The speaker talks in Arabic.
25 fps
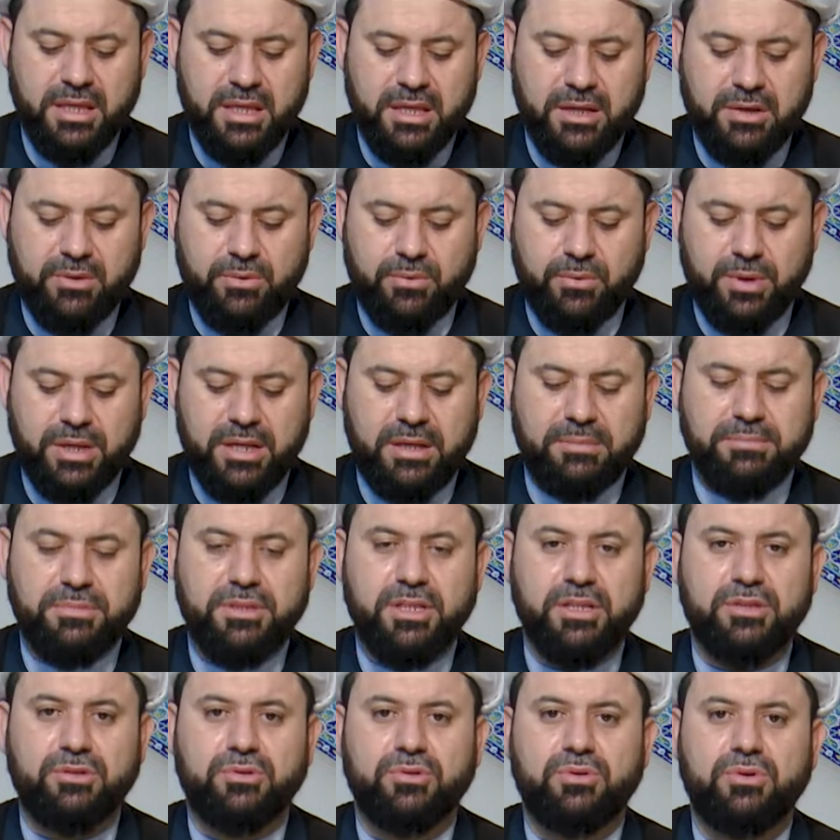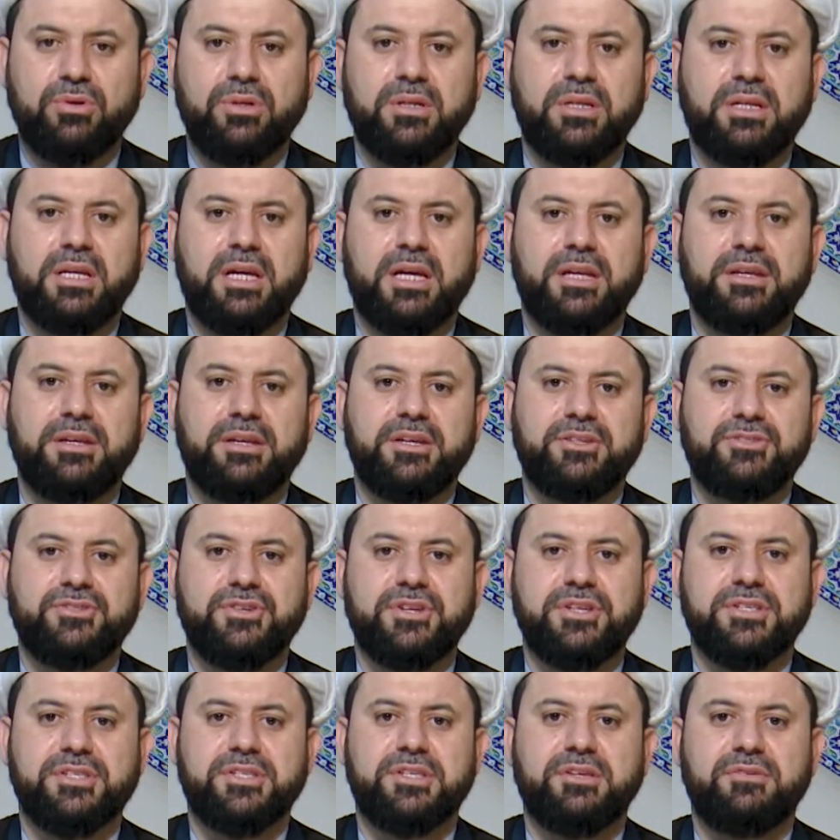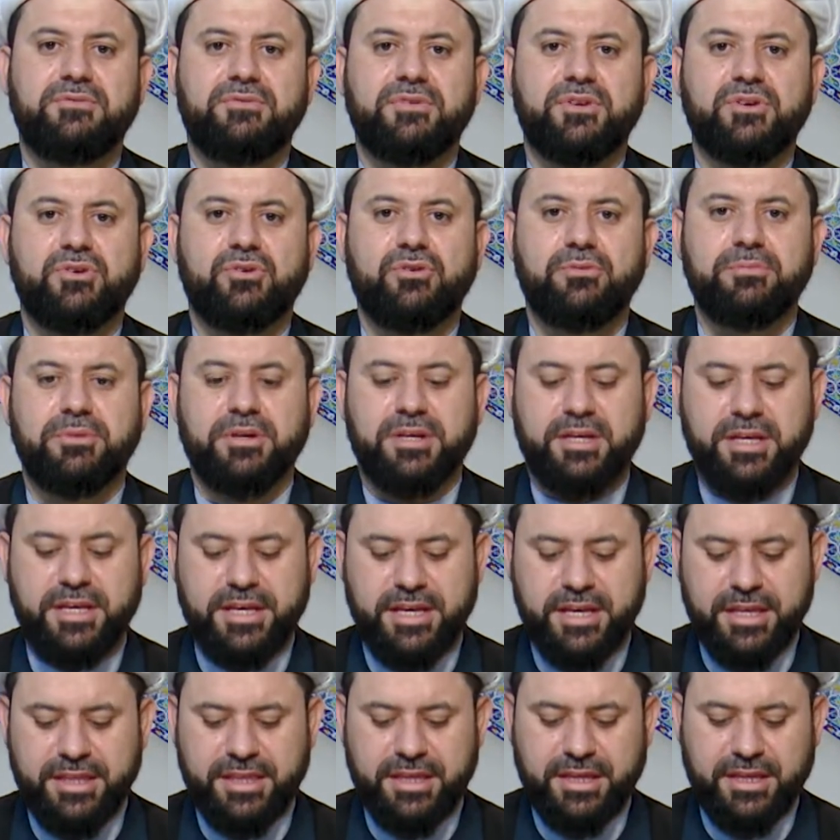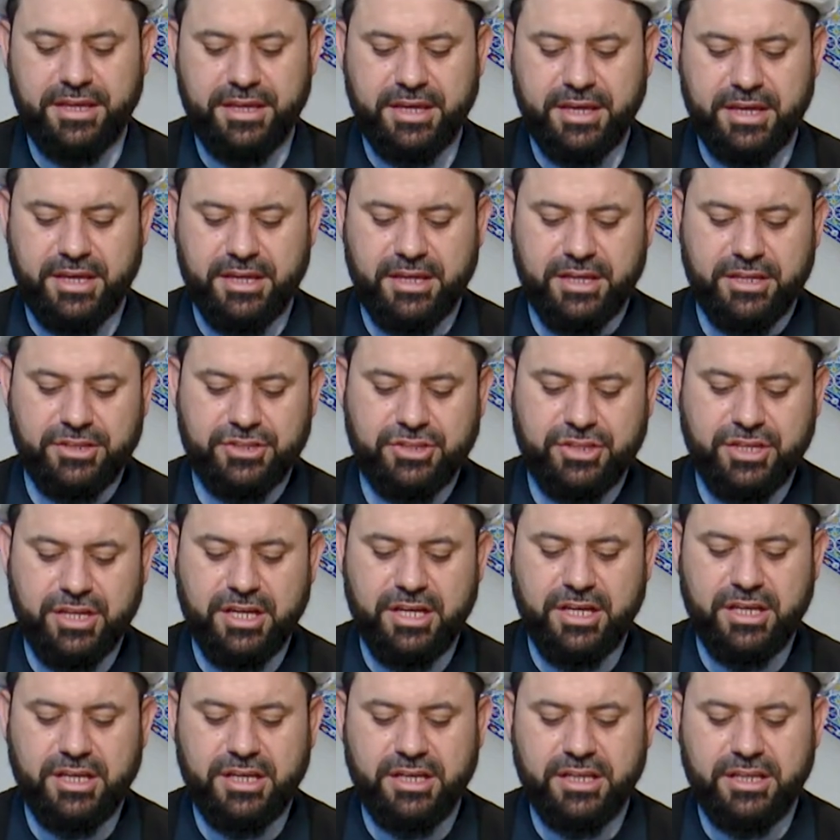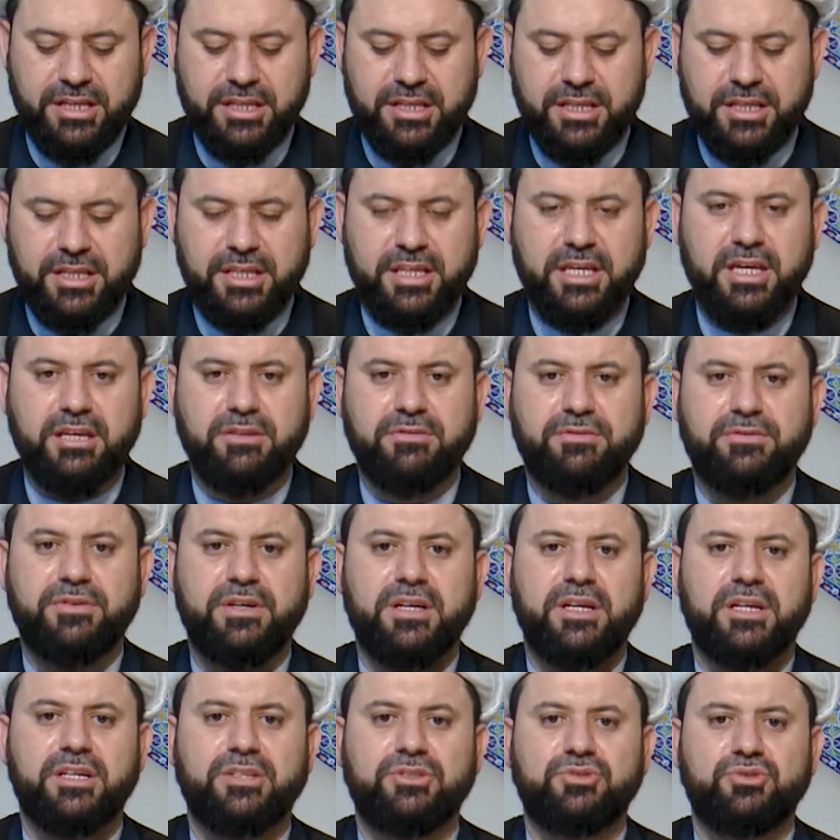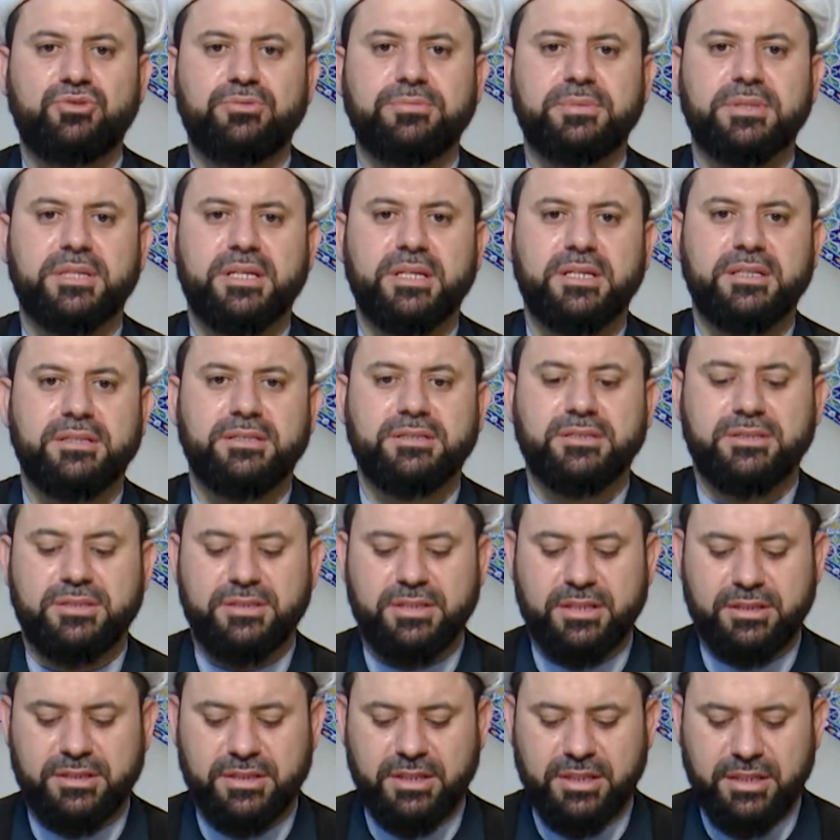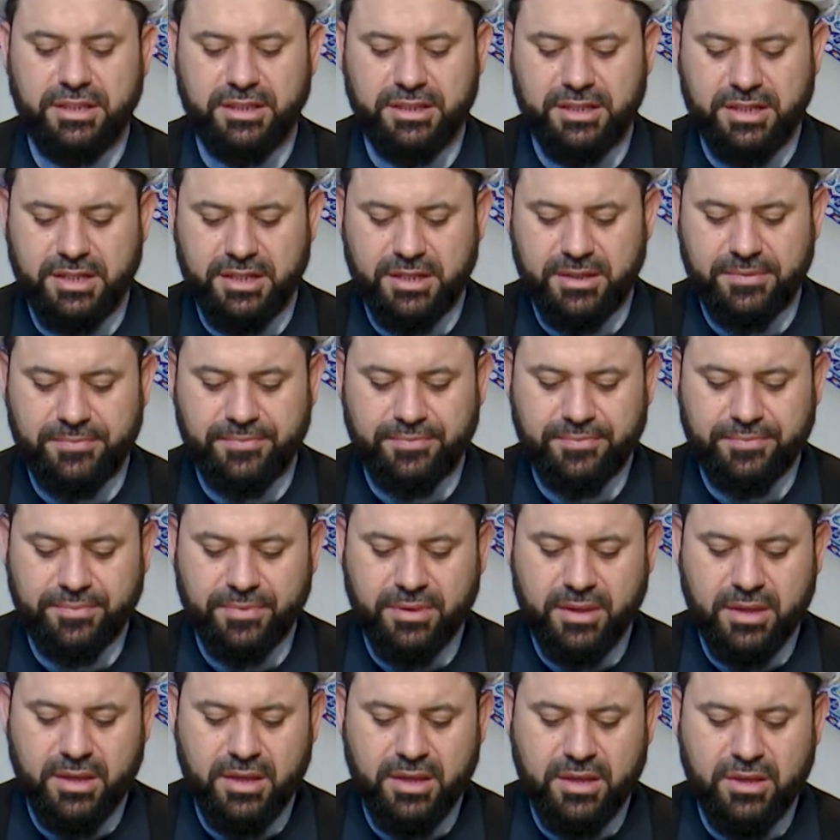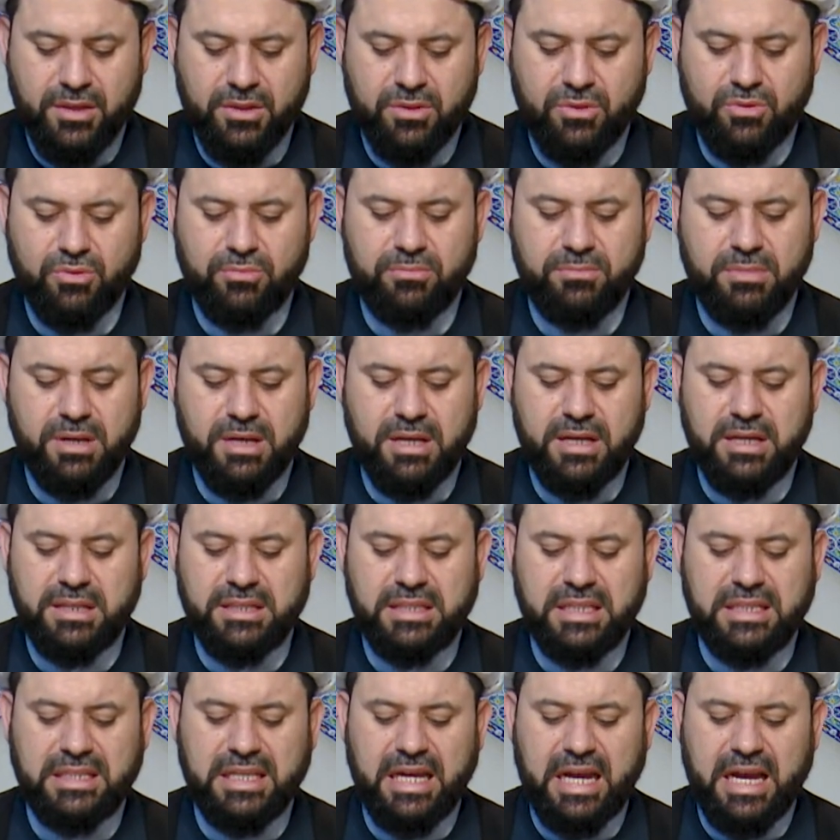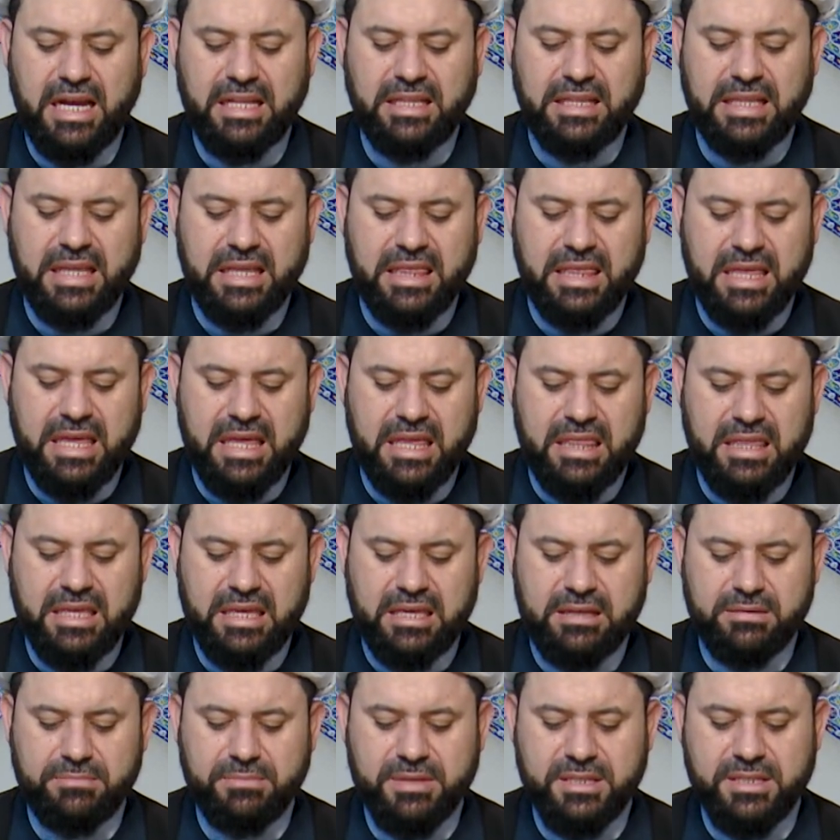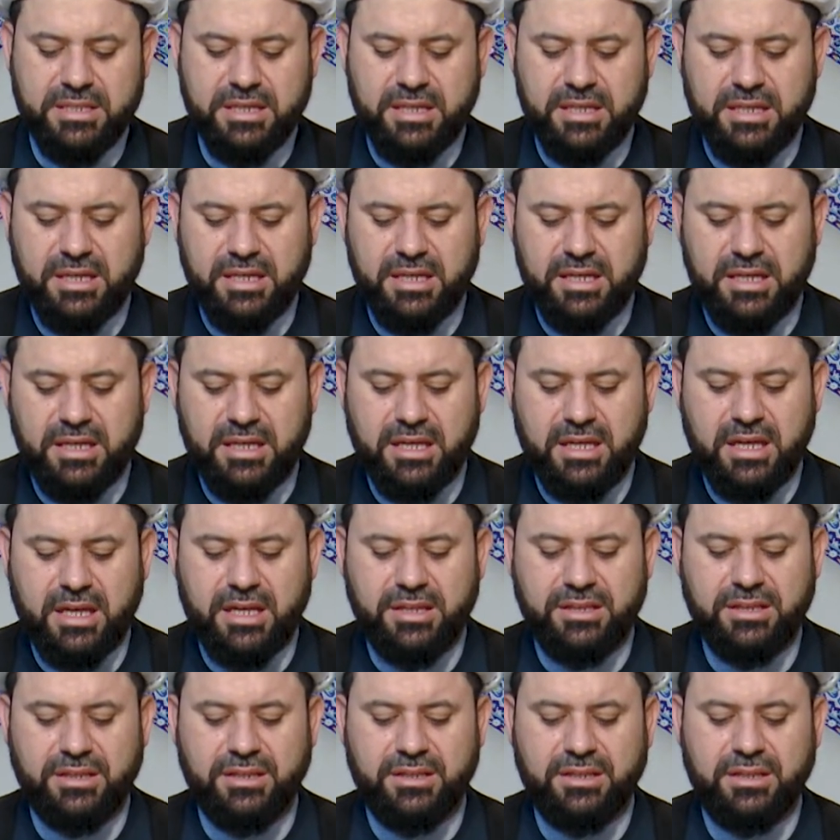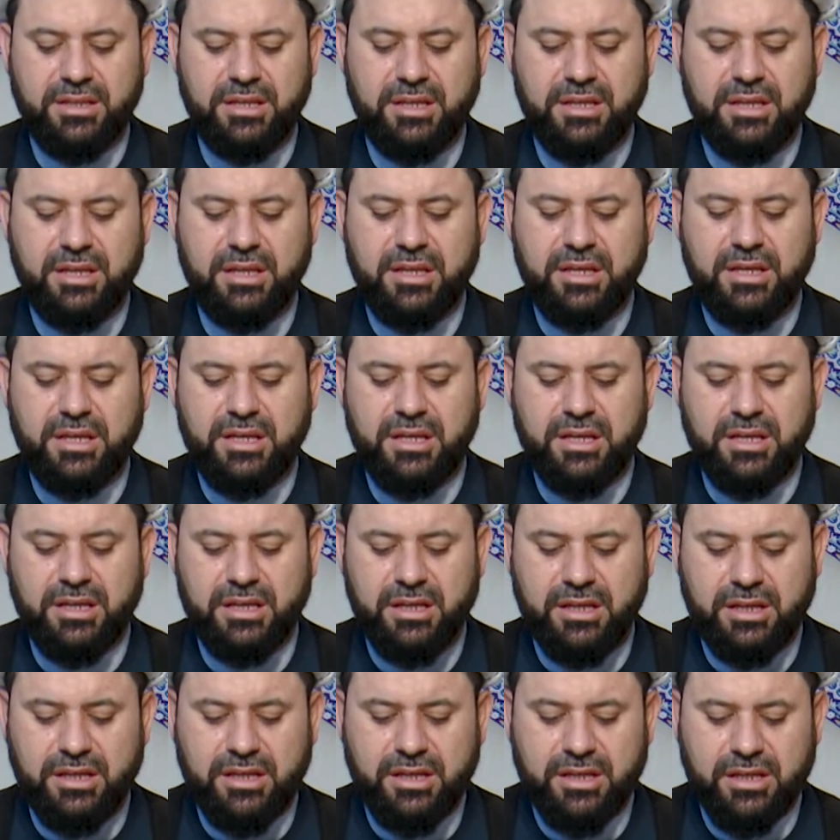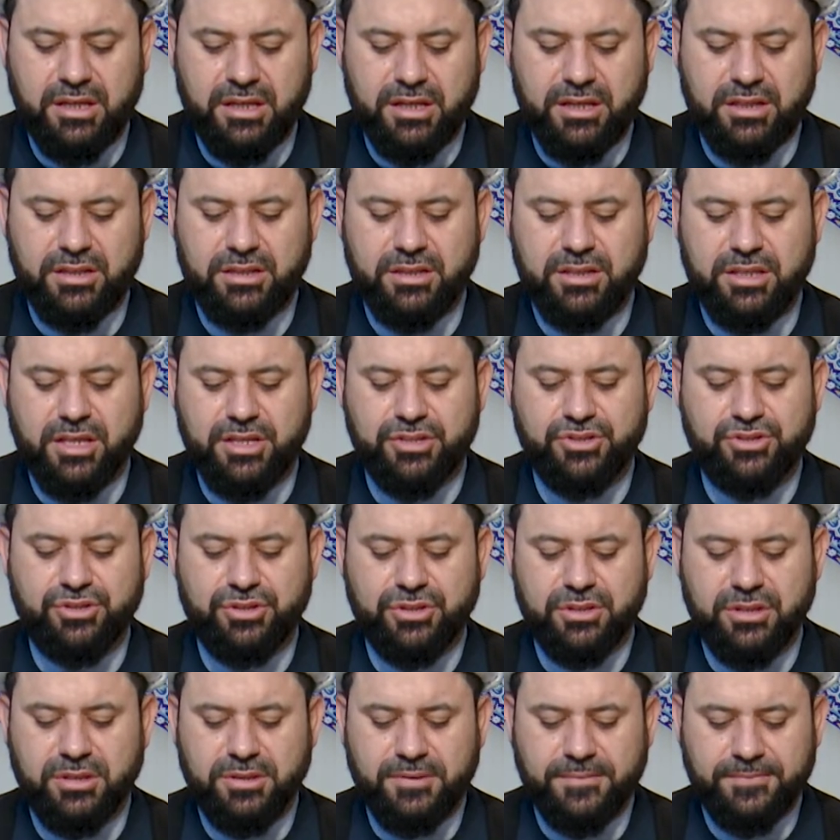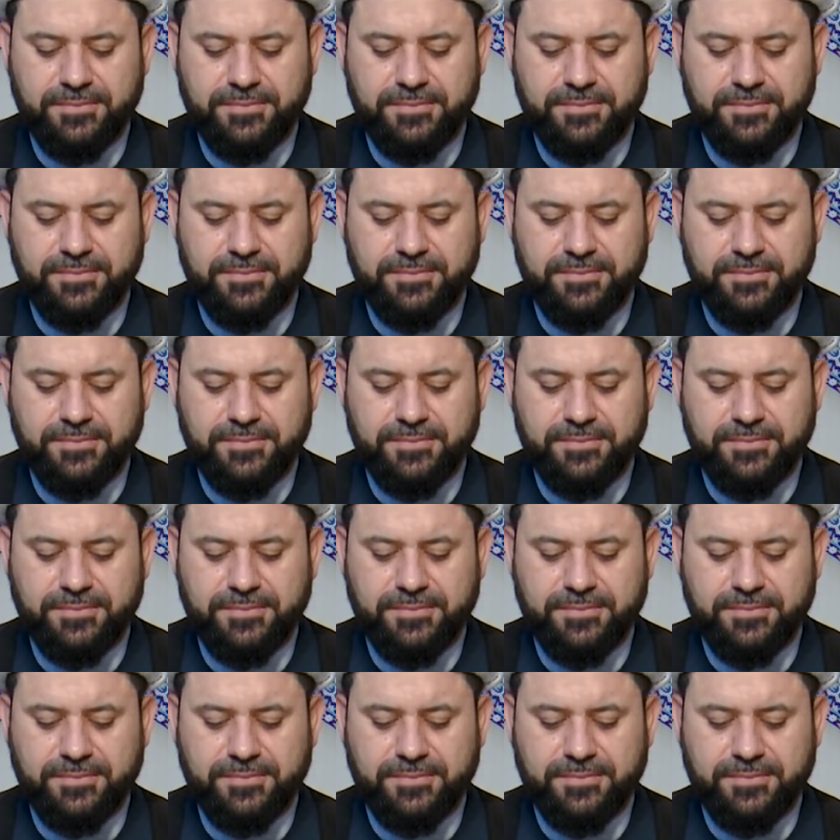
ولم تدخل النجاسة في عمق هذه الأشياء كيف يمكن تطهيرها ثم تتحدث هذه المسألة عن آه، الطشط